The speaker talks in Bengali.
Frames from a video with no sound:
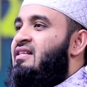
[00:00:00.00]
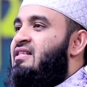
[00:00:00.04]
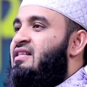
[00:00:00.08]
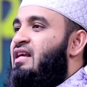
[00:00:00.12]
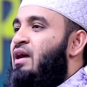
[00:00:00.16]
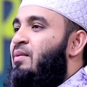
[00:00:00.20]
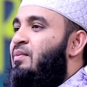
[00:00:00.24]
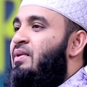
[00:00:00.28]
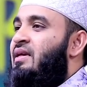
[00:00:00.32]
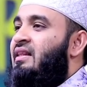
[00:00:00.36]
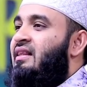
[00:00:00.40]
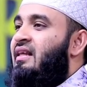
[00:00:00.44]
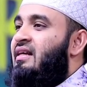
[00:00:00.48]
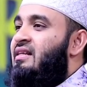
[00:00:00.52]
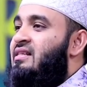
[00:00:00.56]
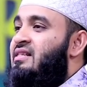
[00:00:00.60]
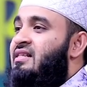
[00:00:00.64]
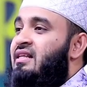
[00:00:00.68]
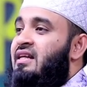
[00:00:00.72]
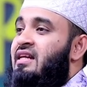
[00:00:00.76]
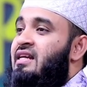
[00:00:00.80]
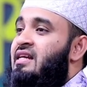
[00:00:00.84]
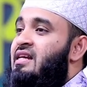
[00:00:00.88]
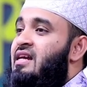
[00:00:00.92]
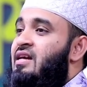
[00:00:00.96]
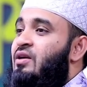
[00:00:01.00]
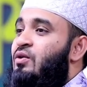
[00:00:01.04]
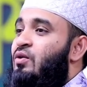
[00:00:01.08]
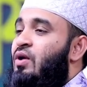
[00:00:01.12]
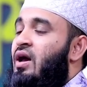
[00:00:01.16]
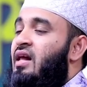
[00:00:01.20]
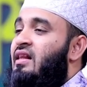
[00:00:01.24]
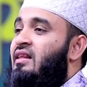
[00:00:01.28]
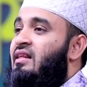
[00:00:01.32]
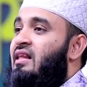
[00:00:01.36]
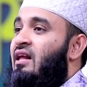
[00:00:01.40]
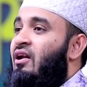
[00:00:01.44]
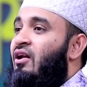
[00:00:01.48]
স্বামী তার স্ত্রীকে
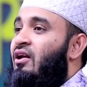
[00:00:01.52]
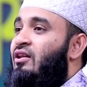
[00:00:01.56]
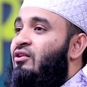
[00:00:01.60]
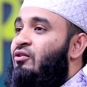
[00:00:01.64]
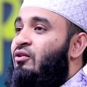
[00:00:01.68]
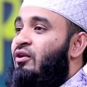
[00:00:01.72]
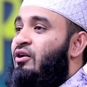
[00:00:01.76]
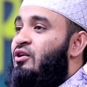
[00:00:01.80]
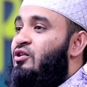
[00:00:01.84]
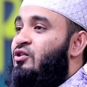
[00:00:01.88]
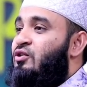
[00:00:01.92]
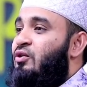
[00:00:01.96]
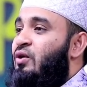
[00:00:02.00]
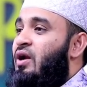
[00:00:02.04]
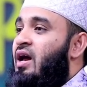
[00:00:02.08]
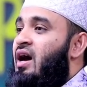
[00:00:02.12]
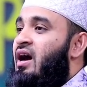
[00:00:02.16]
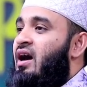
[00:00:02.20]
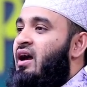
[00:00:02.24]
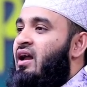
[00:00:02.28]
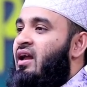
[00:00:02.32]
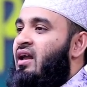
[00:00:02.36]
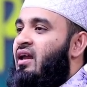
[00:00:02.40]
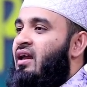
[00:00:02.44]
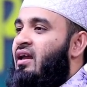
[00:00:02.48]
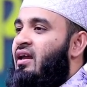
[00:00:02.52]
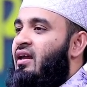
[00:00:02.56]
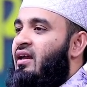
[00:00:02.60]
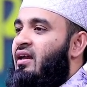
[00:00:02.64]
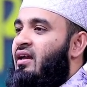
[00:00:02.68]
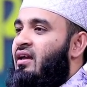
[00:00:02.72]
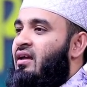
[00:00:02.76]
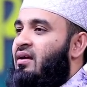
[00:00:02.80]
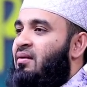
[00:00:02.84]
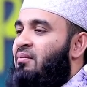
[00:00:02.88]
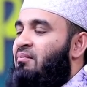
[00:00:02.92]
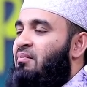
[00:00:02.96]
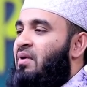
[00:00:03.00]
কোরআন তেলাওয়াত করে শোনায়
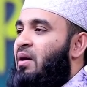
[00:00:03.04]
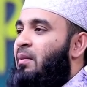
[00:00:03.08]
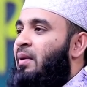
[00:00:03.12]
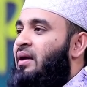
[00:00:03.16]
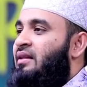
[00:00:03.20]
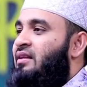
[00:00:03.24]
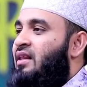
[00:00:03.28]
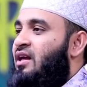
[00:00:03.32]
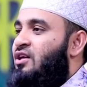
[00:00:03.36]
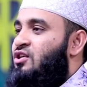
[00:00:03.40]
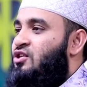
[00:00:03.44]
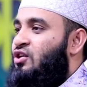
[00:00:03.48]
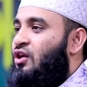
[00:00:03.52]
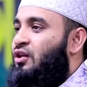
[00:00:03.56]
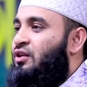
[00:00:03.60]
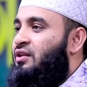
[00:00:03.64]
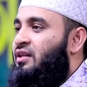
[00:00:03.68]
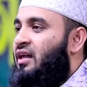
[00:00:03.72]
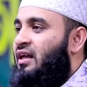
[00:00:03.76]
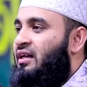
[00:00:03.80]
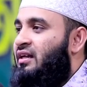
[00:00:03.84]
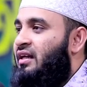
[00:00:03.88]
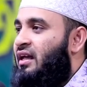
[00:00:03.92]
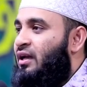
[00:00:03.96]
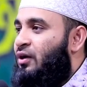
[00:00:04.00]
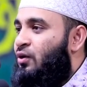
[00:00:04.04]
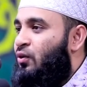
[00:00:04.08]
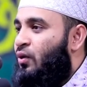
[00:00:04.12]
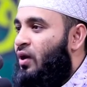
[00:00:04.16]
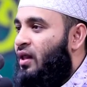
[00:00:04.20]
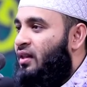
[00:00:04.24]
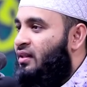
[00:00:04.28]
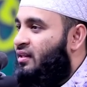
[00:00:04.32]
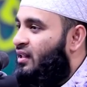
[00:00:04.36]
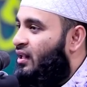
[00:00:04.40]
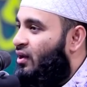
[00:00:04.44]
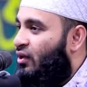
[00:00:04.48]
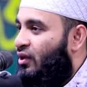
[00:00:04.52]
বাবা তার সন্তানকে
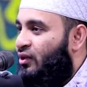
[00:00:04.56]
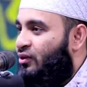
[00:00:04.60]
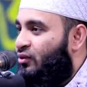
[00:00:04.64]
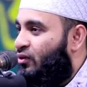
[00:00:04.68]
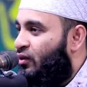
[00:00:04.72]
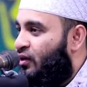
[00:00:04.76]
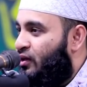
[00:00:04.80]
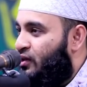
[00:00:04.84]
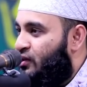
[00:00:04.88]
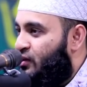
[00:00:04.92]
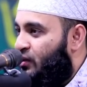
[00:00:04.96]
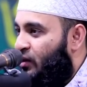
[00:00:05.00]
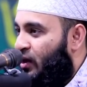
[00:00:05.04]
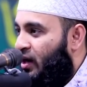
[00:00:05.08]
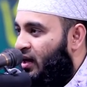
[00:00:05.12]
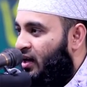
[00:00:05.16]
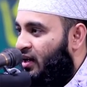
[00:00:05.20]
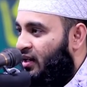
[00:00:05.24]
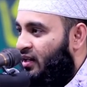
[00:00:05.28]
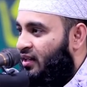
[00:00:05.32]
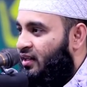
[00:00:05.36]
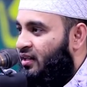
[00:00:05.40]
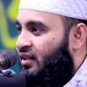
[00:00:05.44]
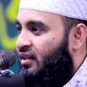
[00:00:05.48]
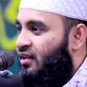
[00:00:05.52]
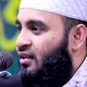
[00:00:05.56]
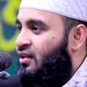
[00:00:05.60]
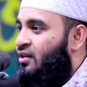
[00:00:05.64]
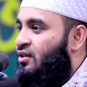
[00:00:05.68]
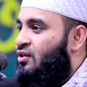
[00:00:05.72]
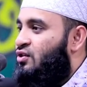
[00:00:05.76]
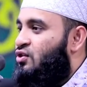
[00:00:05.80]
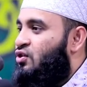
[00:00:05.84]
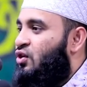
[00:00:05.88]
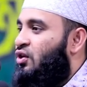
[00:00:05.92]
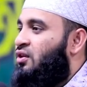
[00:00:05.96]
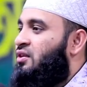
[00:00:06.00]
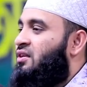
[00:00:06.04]
কোরআন তেলাওয়াত করে শোনায়
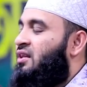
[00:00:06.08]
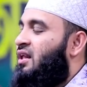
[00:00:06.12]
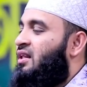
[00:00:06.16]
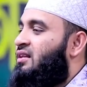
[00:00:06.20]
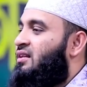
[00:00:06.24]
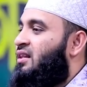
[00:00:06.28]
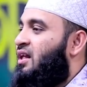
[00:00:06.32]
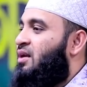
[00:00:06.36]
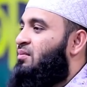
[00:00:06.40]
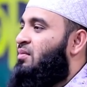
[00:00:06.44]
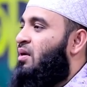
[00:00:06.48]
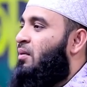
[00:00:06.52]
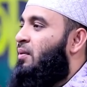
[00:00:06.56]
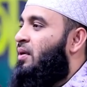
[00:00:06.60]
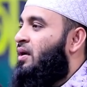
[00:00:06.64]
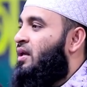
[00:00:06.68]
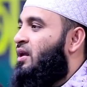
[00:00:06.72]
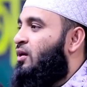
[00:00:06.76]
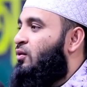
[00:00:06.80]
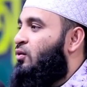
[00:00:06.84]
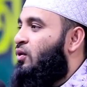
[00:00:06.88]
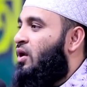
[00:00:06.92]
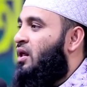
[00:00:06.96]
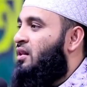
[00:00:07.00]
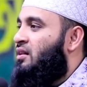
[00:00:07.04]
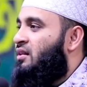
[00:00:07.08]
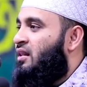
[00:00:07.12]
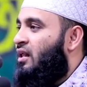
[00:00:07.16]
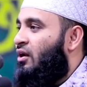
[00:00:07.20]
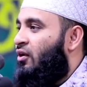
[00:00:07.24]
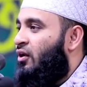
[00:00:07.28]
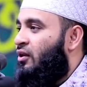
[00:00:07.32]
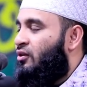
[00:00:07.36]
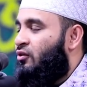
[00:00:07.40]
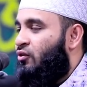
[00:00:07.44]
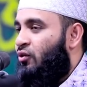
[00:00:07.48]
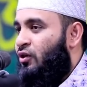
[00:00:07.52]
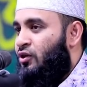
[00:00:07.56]
সন্তান তার বাবাকে কোরআন
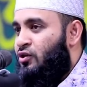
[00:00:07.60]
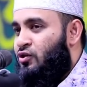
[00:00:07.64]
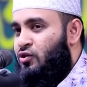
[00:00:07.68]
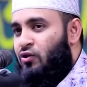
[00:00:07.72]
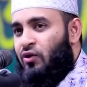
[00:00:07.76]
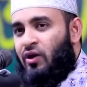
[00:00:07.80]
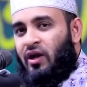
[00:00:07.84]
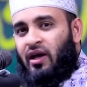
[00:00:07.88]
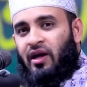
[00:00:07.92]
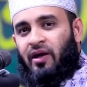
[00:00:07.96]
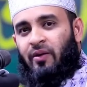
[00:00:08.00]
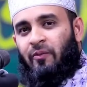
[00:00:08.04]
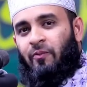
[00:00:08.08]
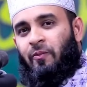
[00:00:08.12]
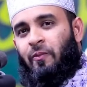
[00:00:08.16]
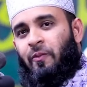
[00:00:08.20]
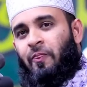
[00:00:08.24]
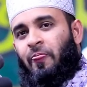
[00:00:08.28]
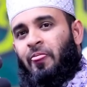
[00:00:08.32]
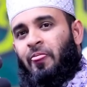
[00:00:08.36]
তেলাওয়াত করে শোনায়